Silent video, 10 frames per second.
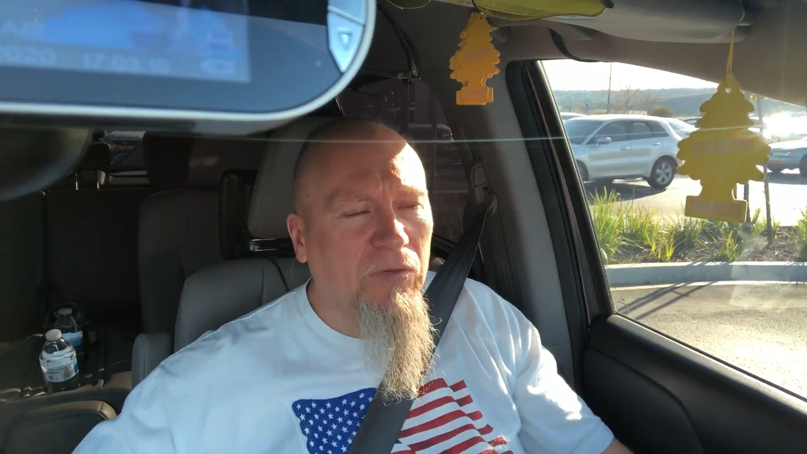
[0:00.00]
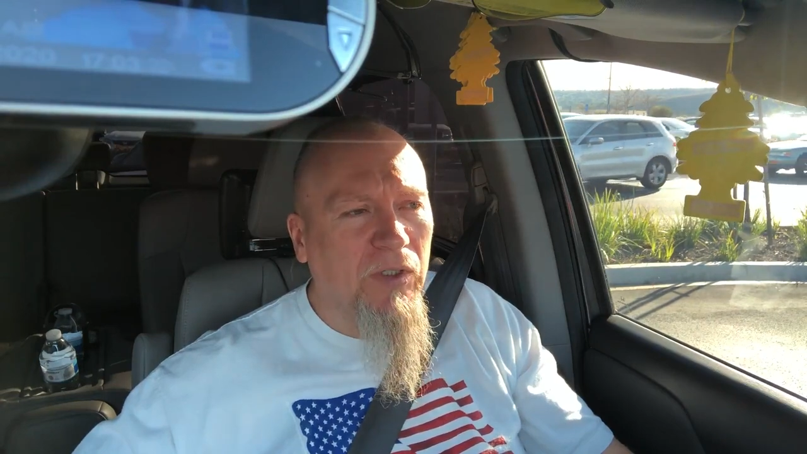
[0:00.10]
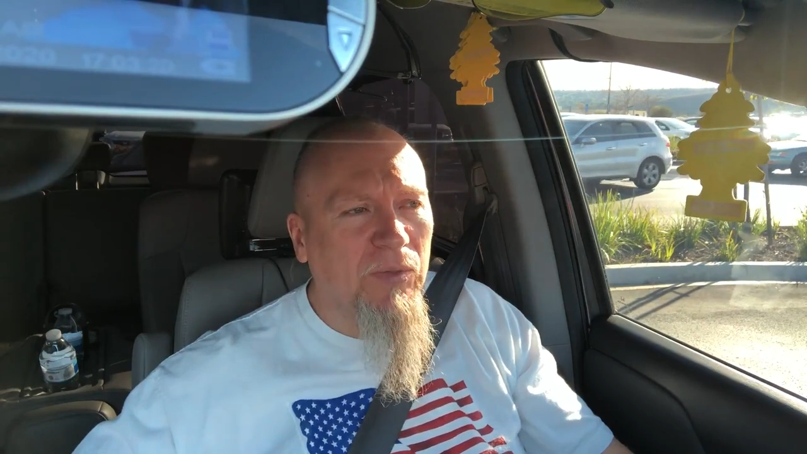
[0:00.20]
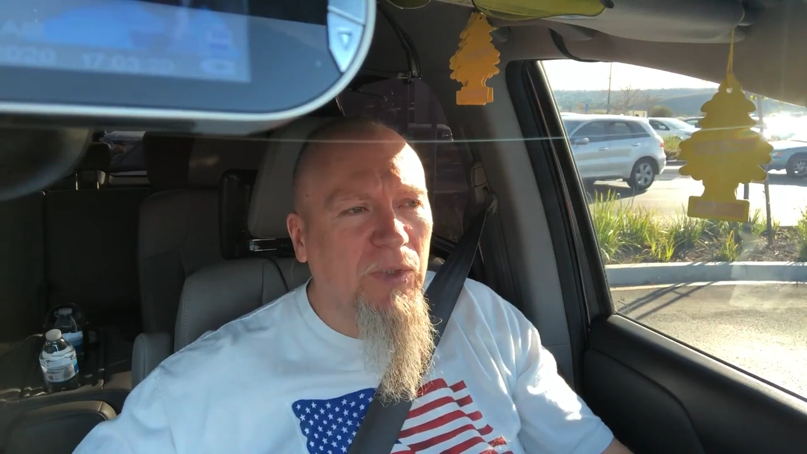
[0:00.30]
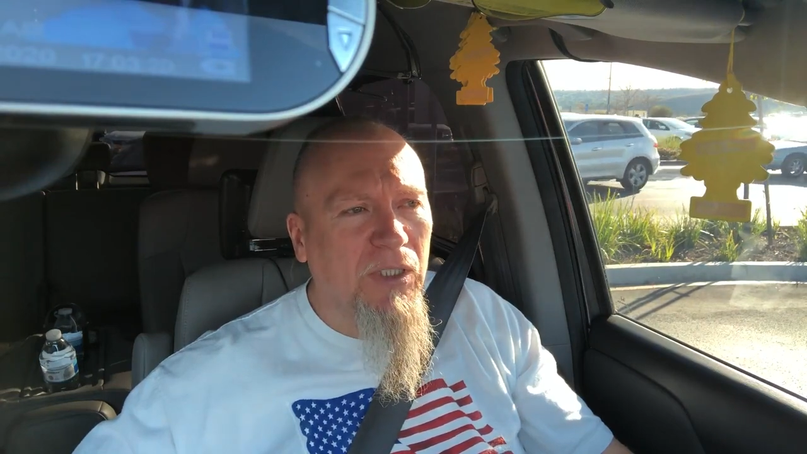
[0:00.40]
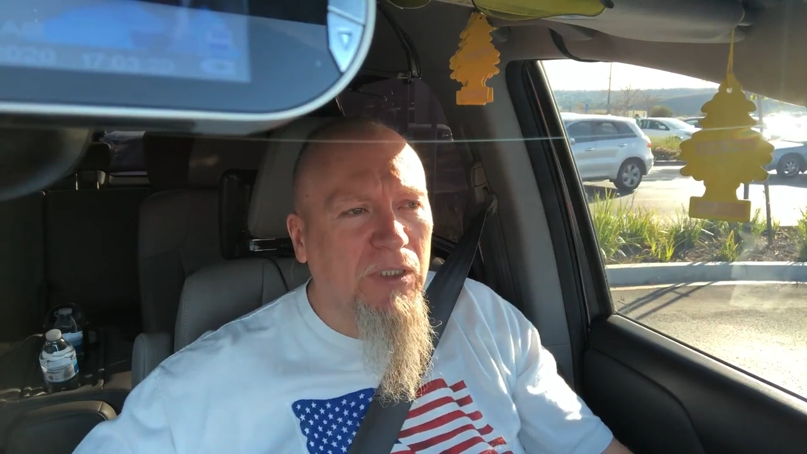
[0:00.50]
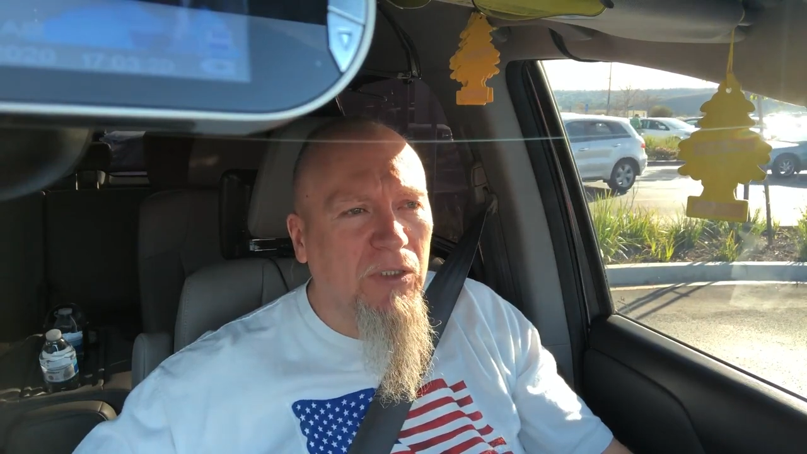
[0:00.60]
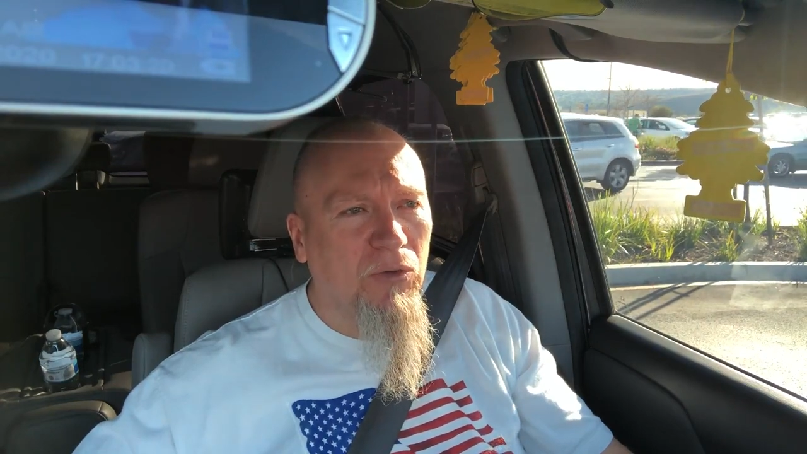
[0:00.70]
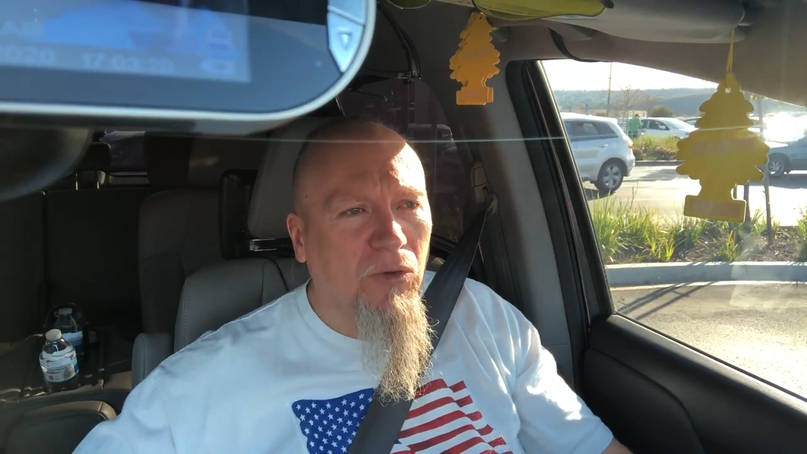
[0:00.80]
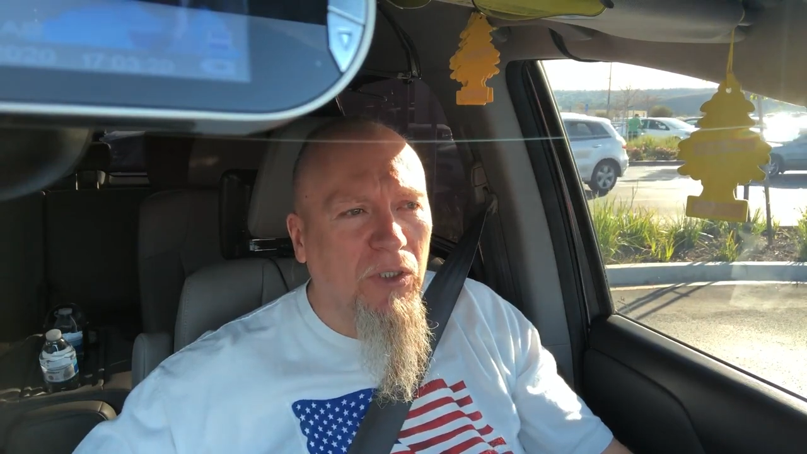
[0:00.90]
от
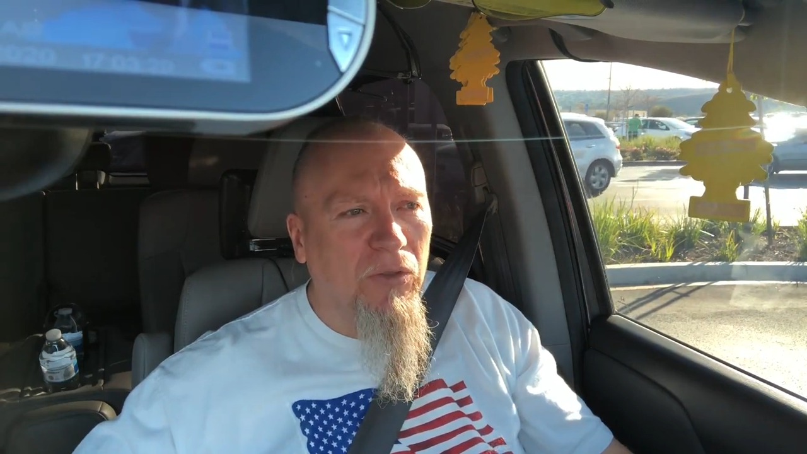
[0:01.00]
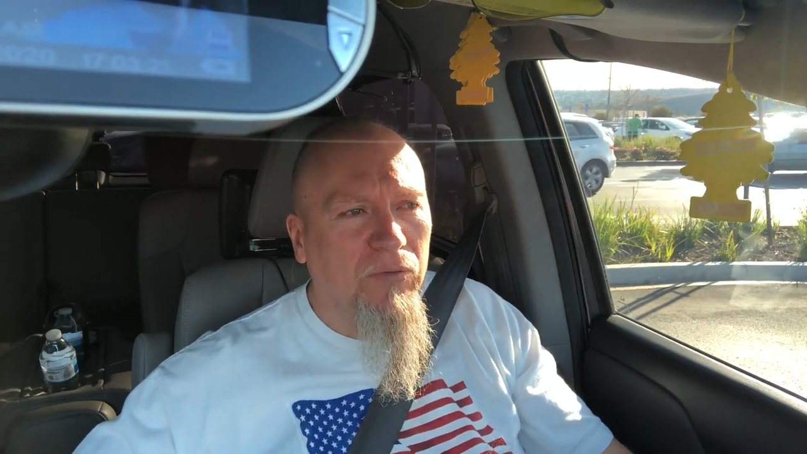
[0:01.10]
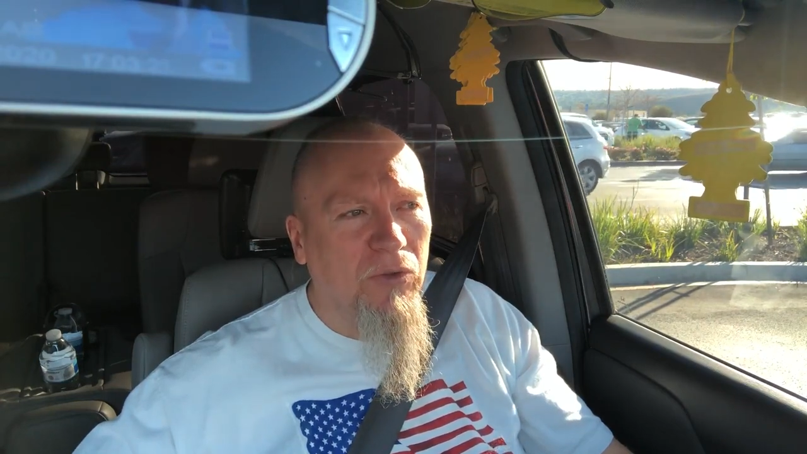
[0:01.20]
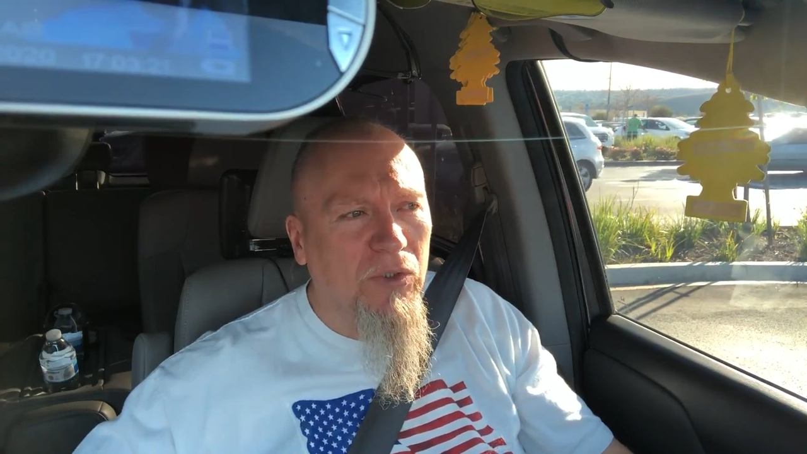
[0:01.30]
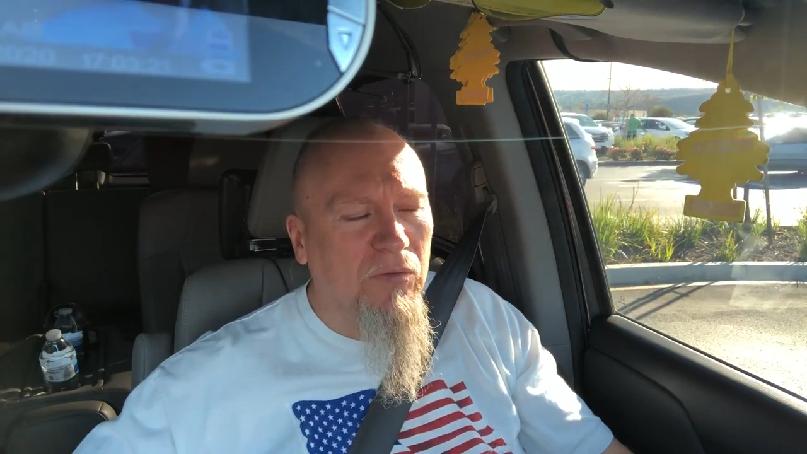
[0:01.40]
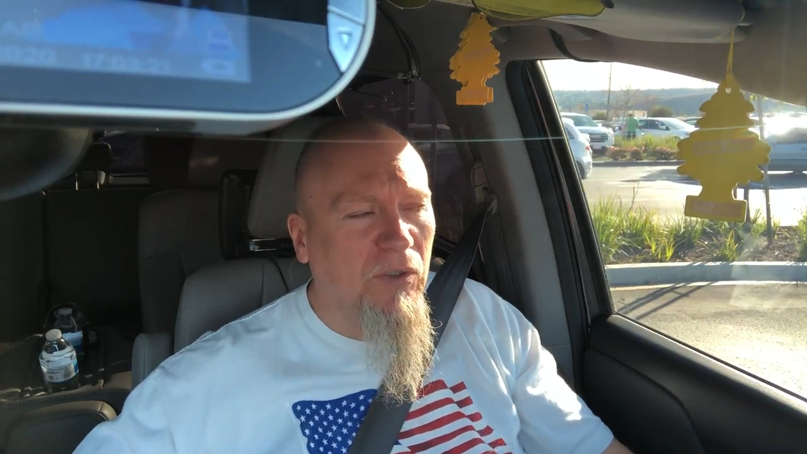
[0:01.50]
80 долларов, то есть,